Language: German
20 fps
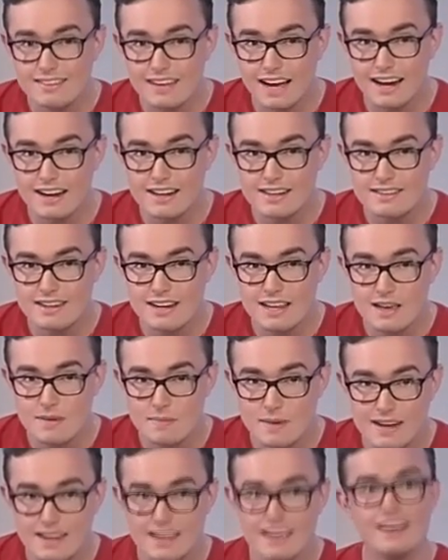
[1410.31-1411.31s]
alles
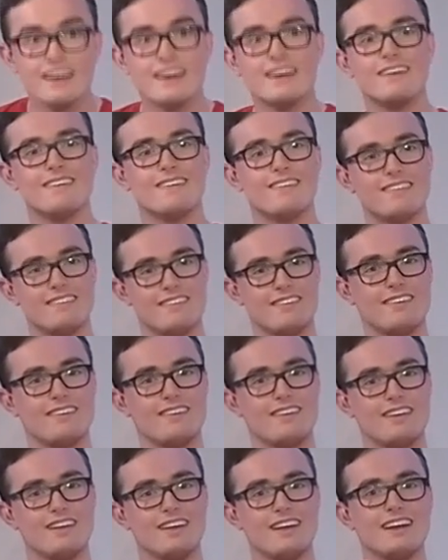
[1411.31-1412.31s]
Liebe dir. Wünsche ich
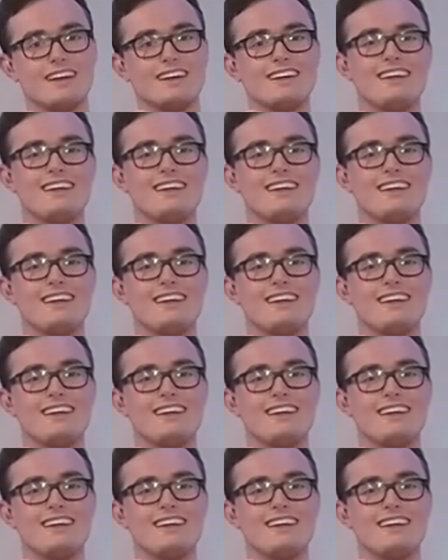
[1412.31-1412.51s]
dir auch.